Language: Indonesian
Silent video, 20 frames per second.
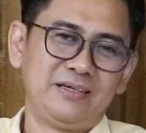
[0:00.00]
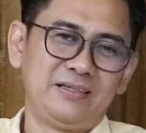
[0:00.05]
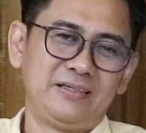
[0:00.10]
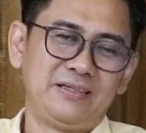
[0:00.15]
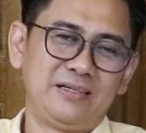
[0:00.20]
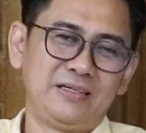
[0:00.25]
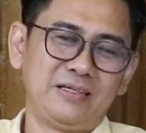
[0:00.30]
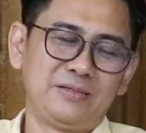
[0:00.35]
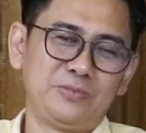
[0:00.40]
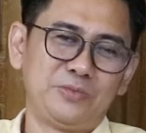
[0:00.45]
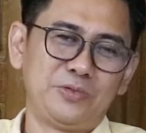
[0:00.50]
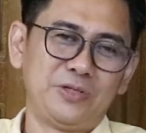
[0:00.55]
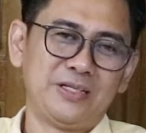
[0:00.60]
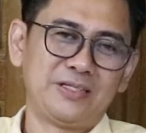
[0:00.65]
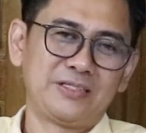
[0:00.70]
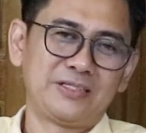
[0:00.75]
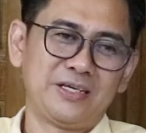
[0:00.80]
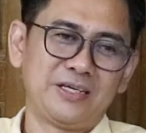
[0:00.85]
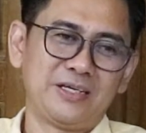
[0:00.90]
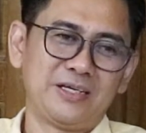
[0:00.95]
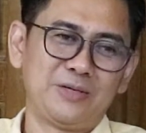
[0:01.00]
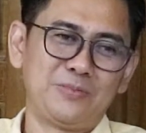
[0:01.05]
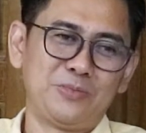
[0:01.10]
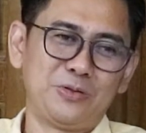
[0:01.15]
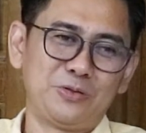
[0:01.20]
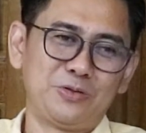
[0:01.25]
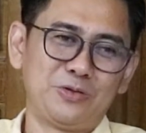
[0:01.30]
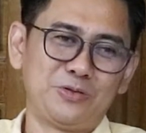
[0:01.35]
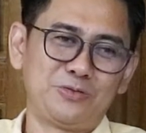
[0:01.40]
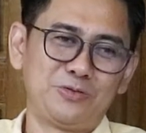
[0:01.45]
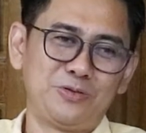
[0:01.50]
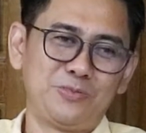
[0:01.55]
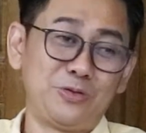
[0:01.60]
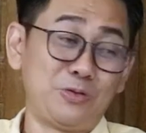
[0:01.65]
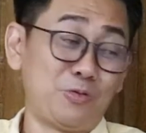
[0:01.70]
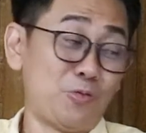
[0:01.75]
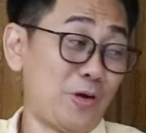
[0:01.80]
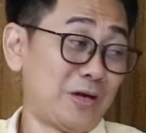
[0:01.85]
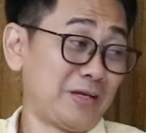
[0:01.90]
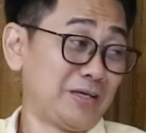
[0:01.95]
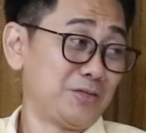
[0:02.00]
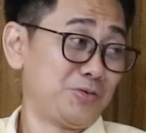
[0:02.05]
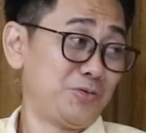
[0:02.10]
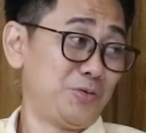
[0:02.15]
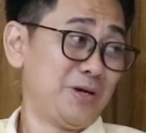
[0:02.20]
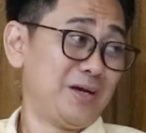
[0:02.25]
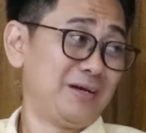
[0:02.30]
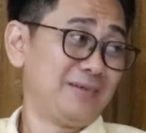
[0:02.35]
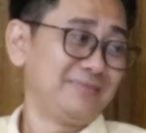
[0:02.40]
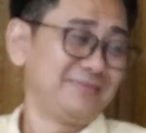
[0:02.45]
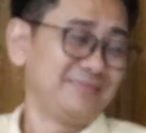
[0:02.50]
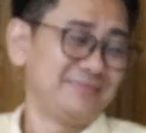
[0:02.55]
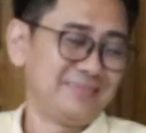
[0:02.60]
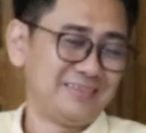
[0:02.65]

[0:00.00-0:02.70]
Dan kemudian saya kebetulan sudah berkeluarga juga.